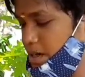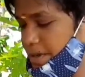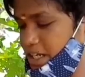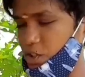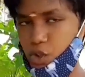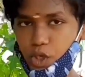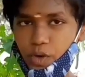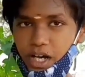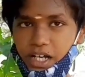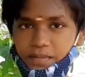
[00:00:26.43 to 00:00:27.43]
அப்படின்னு
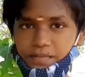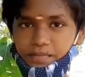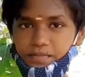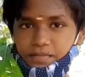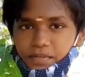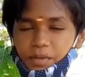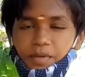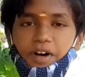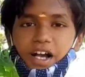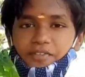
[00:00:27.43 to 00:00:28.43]
சொல்லுவாங்க
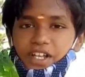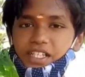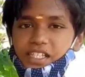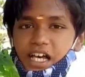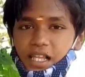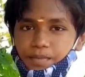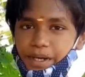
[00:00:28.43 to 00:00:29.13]
இப்போ வாங்க ஃப்ரெண்ட்ஸ் அதை